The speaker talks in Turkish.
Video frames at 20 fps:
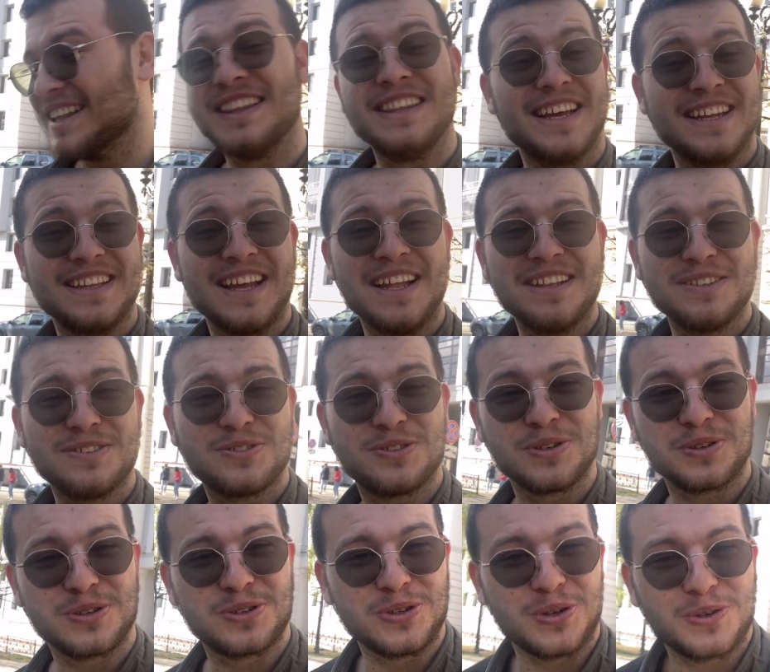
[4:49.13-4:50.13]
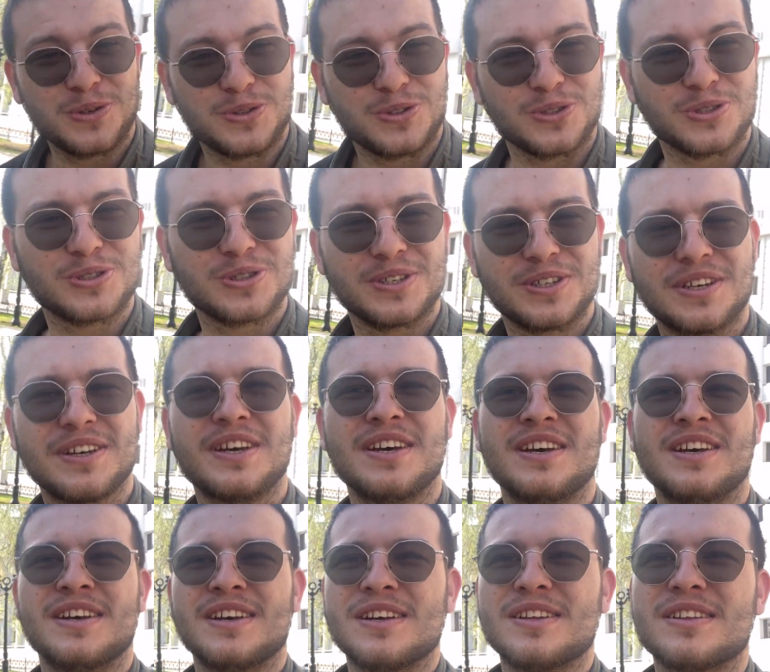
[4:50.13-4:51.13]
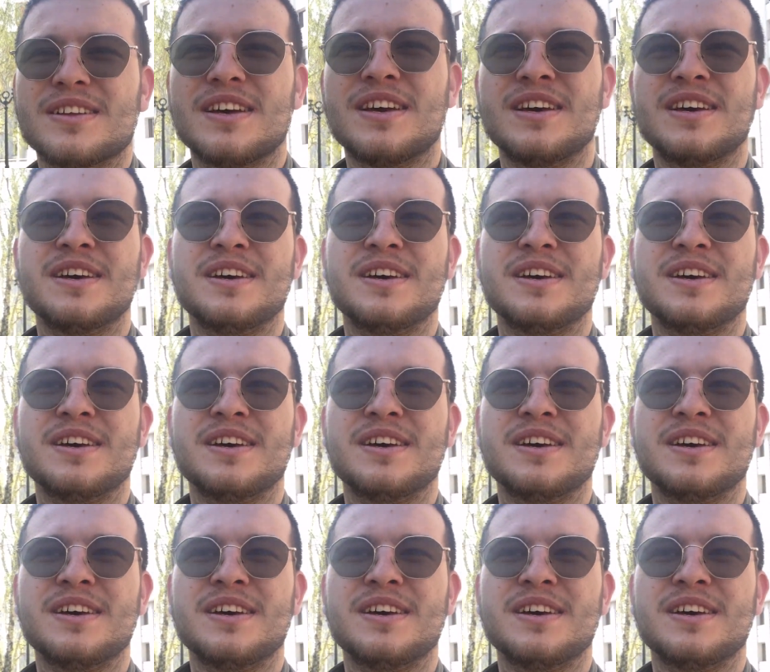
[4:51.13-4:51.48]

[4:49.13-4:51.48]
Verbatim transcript: Neden? Çünkü çok ucuz e,